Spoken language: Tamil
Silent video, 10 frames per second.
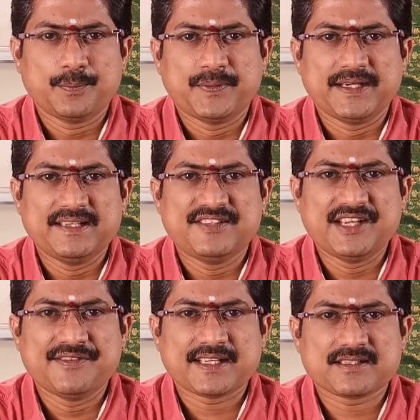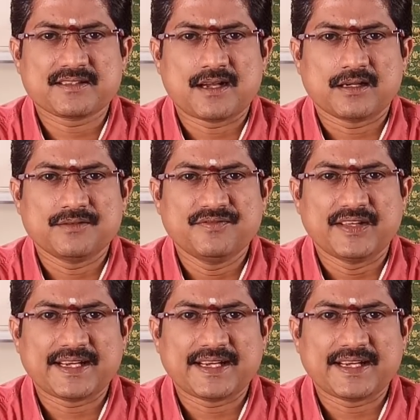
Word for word: இப்படி ஜீவனஸ்தானம்